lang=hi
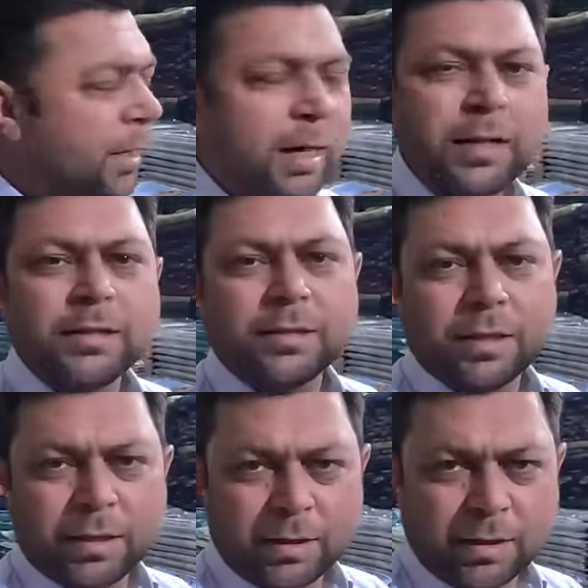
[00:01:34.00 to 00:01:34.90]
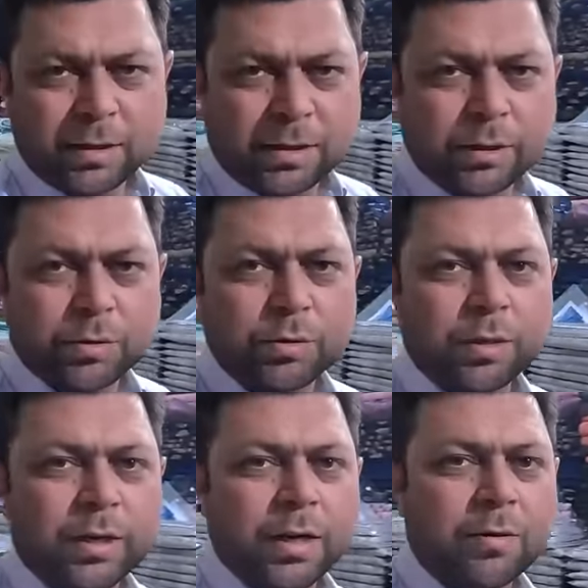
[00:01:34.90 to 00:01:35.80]
लेडीज़ की जो
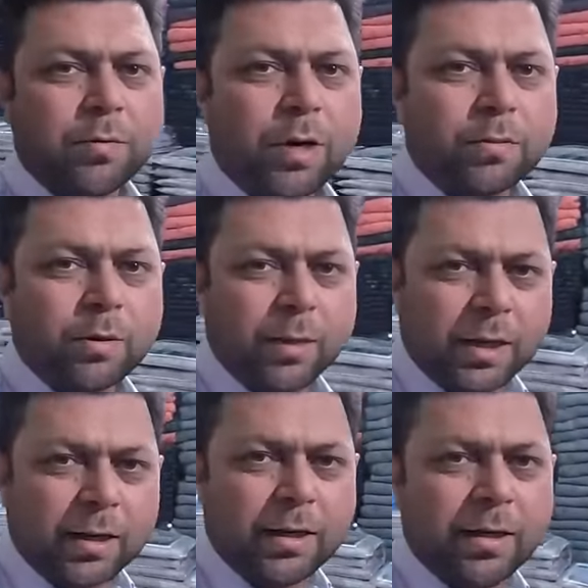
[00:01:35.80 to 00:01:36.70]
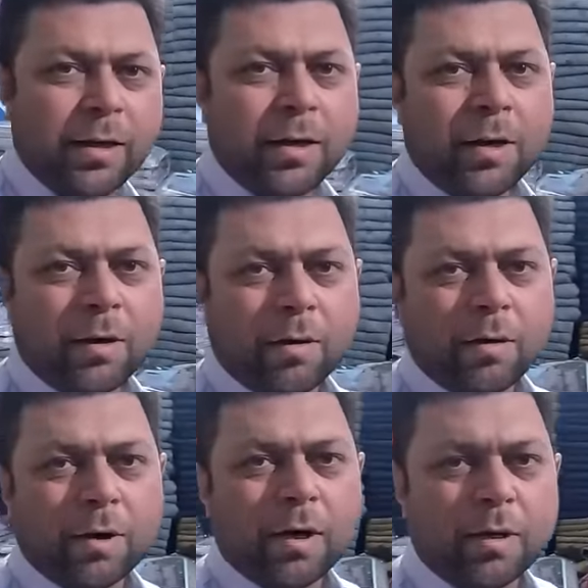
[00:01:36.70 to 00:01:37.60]
शूटिंग है ना वो आपको मिलेगी
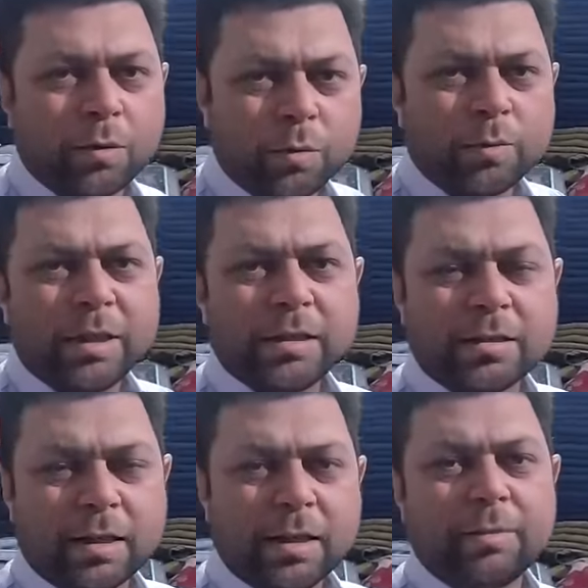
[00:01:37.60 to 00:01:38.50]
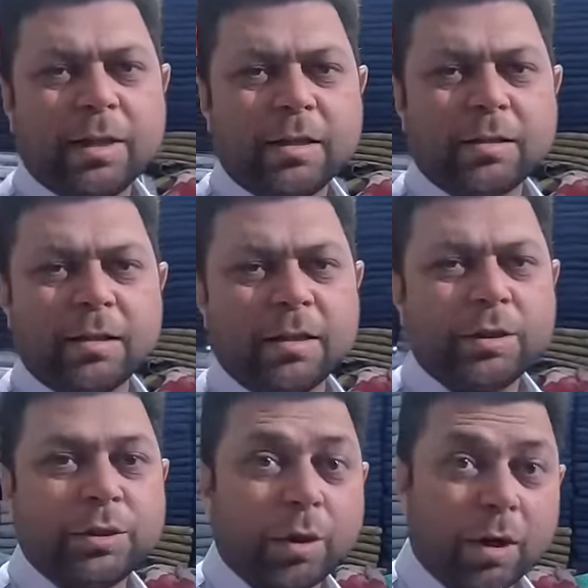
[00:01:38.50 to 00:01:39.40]
और टू पीस थ्री पीस
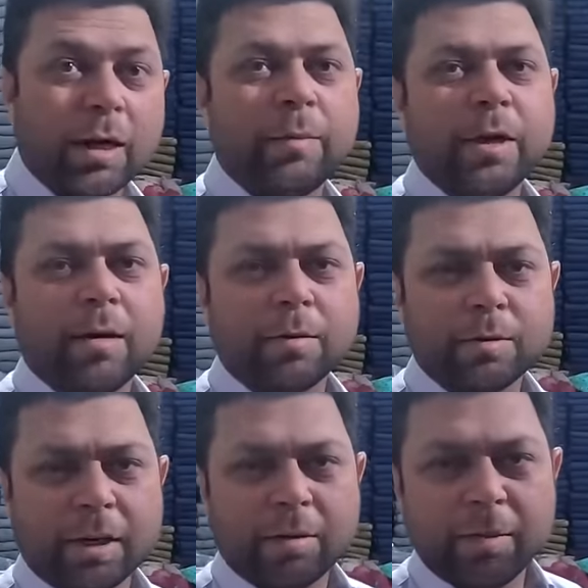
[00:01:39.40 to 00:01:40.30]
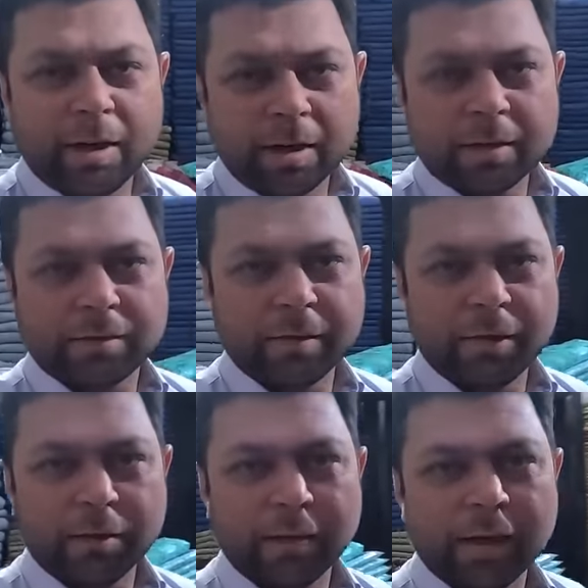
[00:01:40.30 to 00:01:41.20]
शॉलें भी आपको जनाब मिलेंगी इस
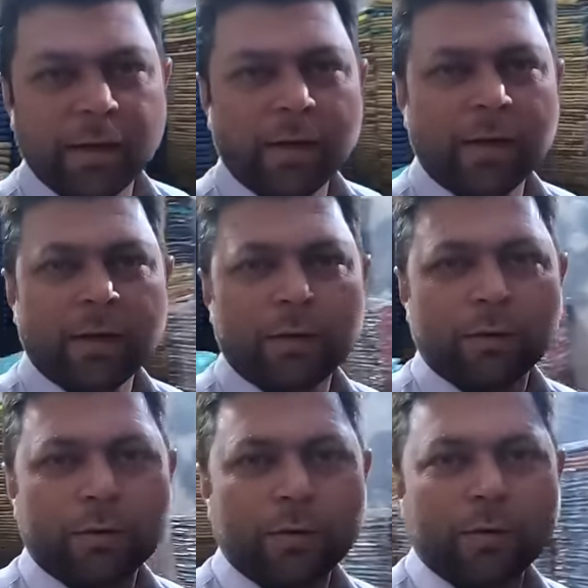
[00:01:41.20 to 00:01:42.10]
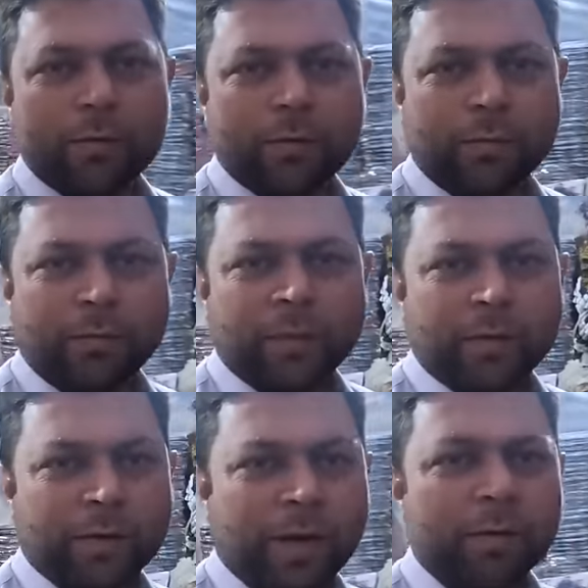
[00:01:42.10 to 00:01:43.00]
वीडियो में तो
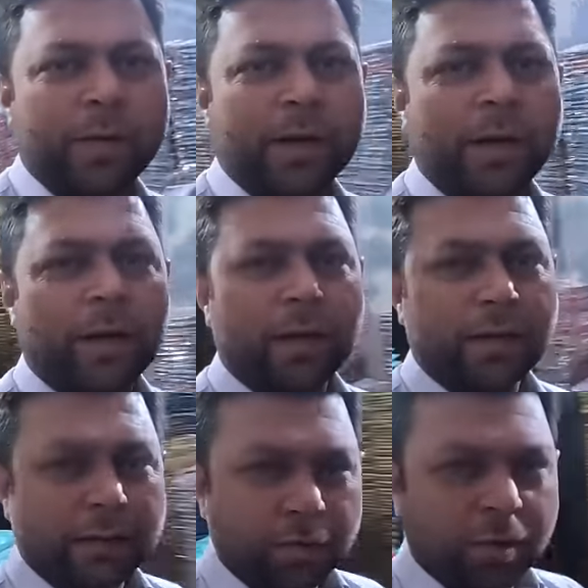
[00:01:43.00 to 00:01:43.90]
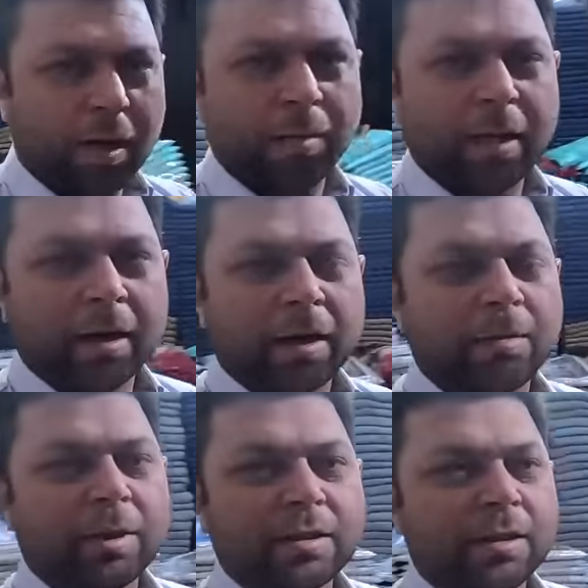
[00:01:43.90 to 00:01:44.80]
जनाब मेरा इस गोदाम में आने
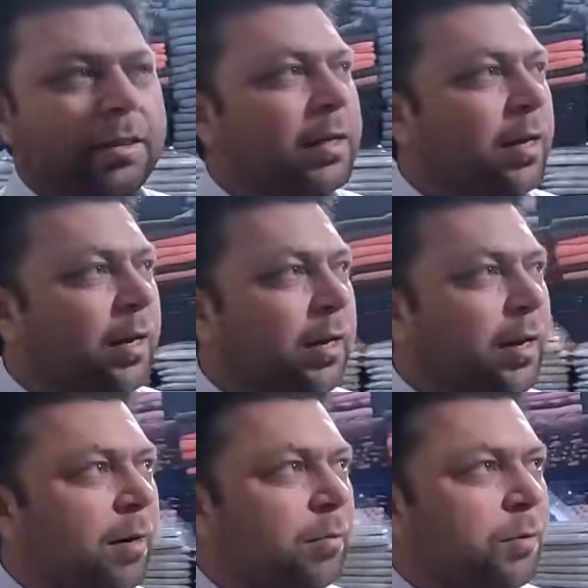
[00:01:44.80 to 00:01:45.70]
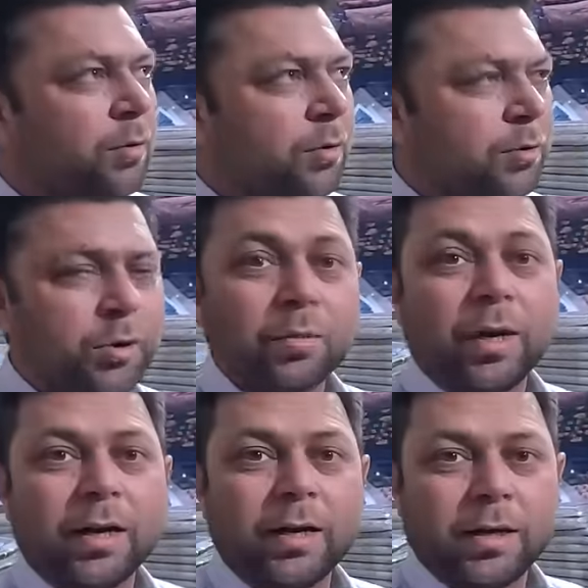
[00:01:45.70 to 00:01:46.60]
का मकसद ये है कि आप लोगों को जो
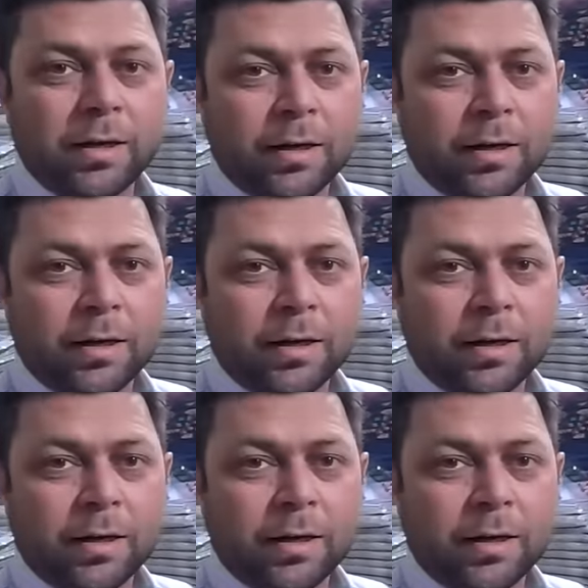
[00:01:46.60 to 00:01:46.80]
हमारे